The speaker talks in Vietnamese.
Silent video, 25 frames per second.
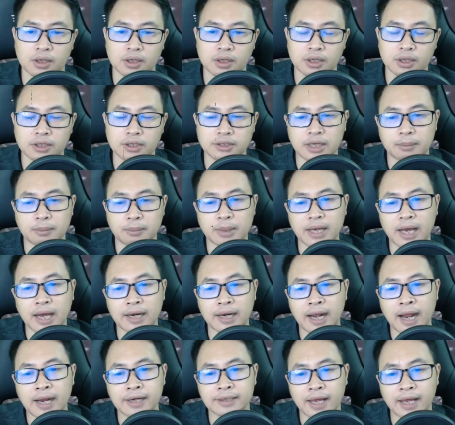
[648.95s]
Trần Bình An
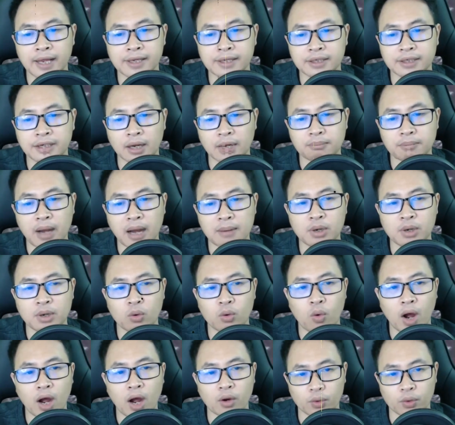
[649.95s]
hai tay cầm ba bức
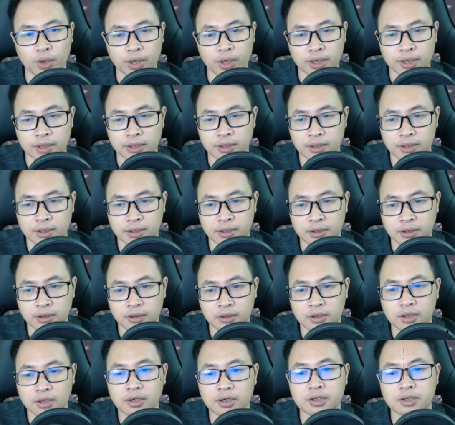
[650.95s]
họa quyền
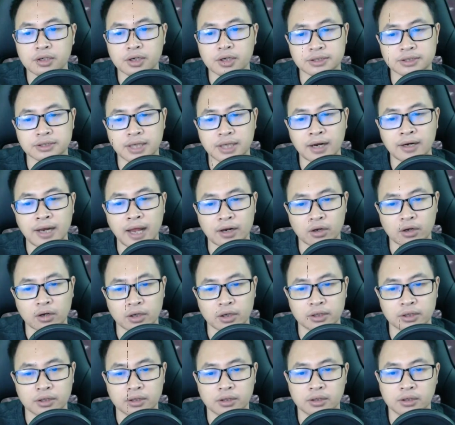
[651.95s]
Tươi cười sáng lạ nói
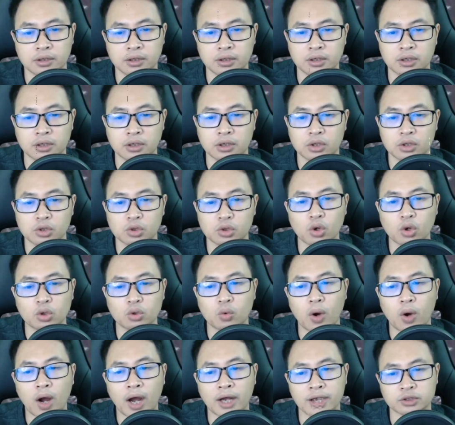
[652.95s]
Tốt
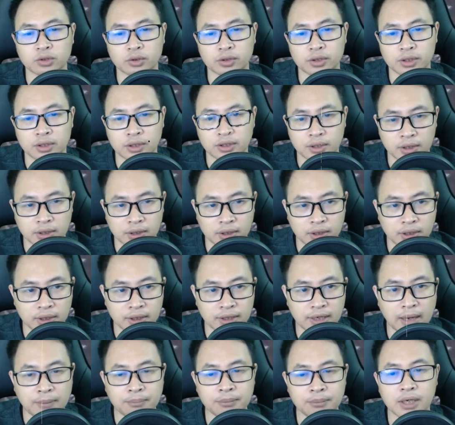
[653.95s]
quá rồi
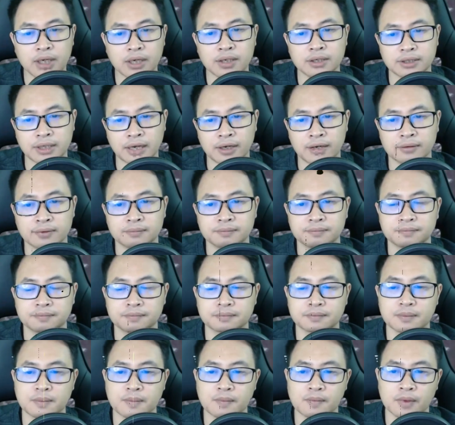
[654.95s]
Cảm ơn nha
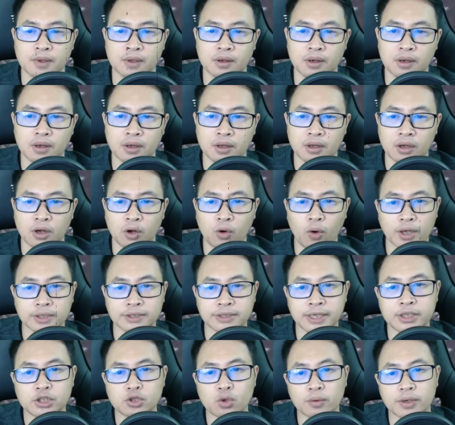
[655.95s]
Họa
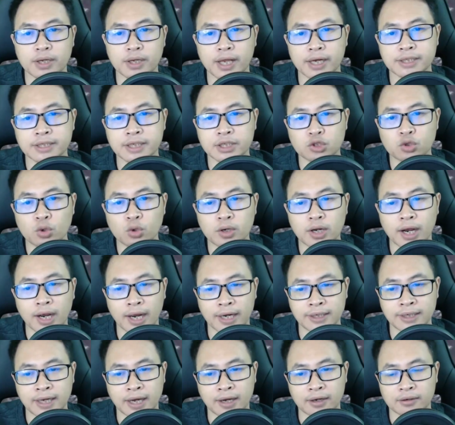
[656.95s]
sĩ trung niên như chút được
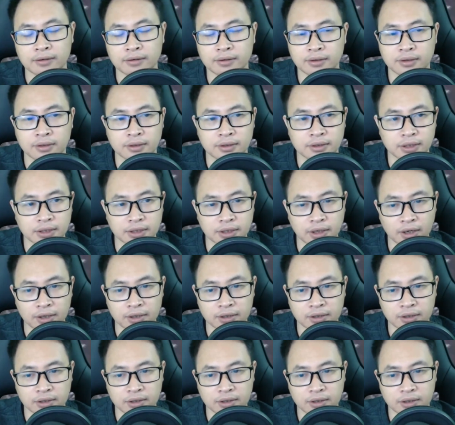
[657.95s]
gánh nặng Cười nói
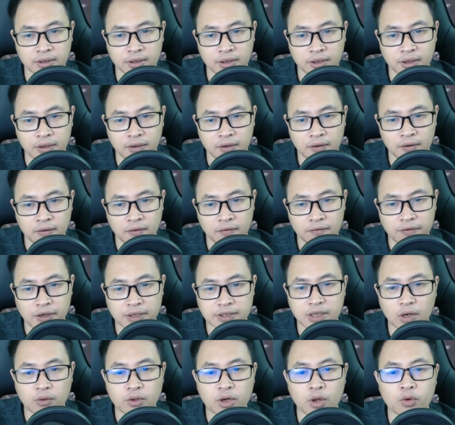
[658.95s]
Về
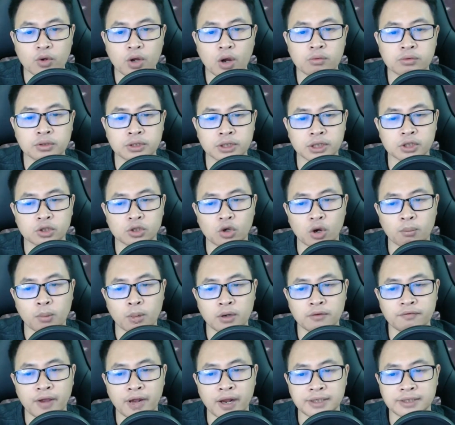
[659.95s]
sau nếu công tử có
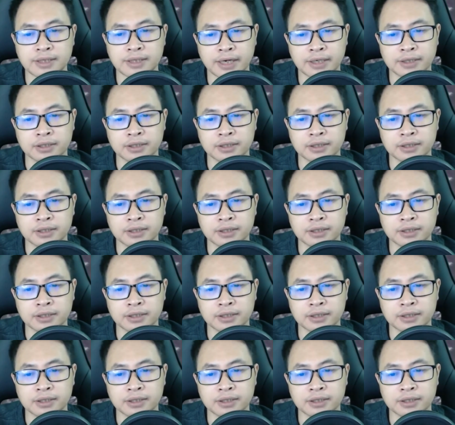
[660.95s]
muốn vẽ tranh